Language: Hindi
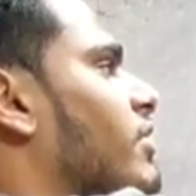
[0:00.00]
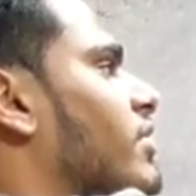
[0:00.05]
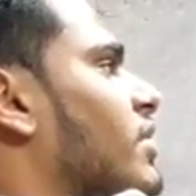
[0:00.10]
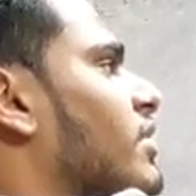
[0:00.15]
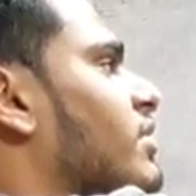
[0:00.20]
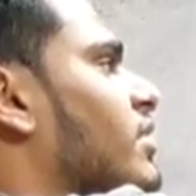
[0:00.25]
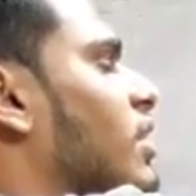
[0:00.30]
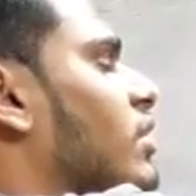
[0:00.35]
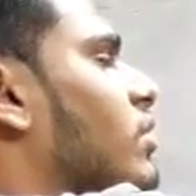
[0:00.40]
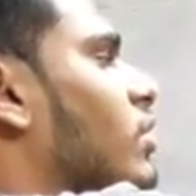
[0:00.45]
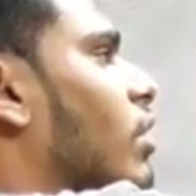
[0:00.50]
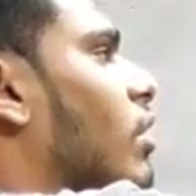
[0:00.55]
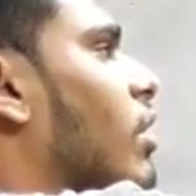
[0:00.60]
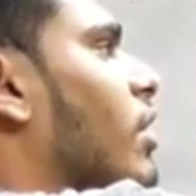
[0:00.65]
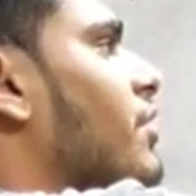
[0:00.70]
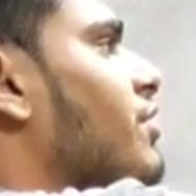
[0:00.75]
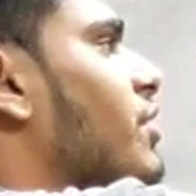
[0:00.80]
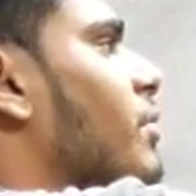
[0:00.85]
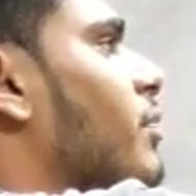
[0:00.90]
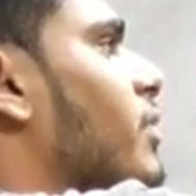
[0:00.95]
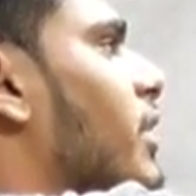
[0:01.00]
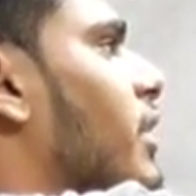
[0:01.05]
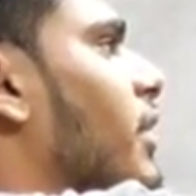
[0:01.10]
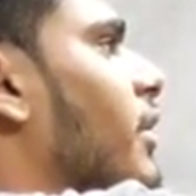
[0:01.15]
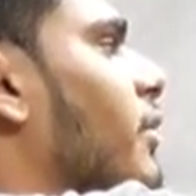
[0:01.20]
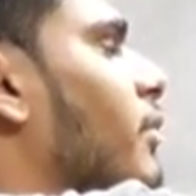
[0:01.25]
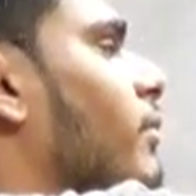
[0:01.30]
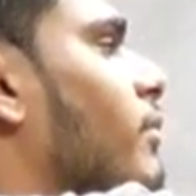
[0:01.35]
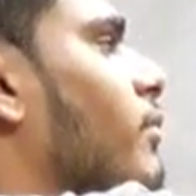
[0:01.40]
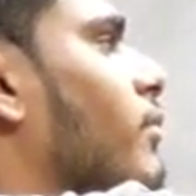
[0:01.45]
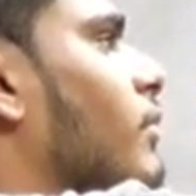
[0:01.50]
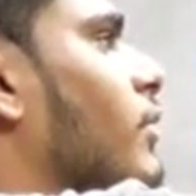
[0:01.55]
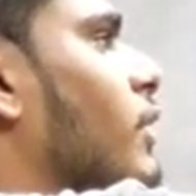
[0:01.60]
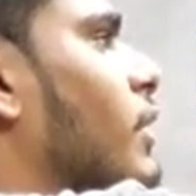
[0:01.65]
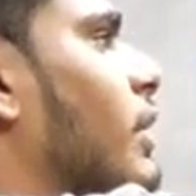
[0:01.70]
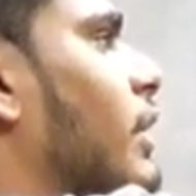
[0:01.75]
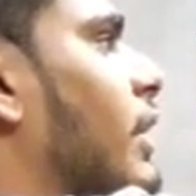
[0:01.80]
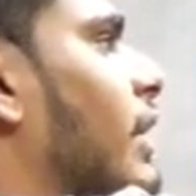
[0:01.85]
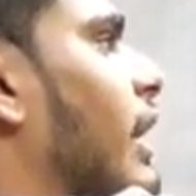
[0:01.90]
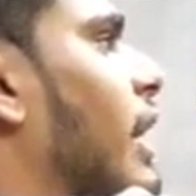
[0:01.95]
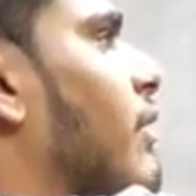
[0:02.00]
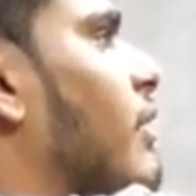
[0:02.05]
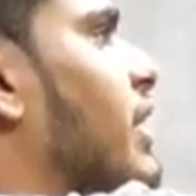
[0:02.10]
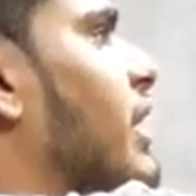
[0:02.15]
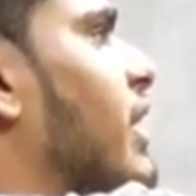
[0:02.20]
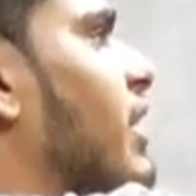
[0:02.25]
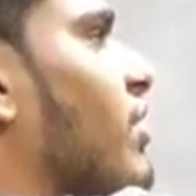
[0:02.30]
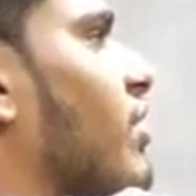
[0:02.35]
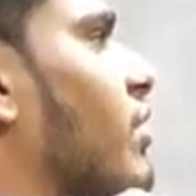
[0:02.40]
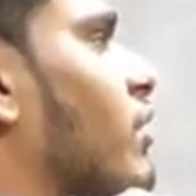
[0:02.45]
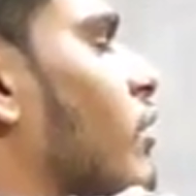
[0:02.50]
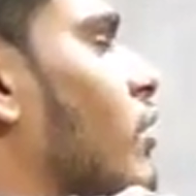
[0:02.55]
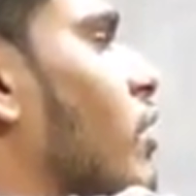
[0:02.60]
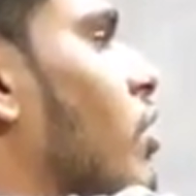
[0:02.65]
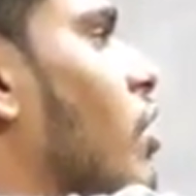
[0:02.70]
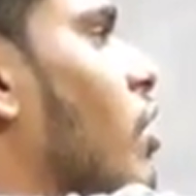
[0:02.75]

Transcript: फिजिक्स का थर्ड चैप्टर है ग्रेविटेशन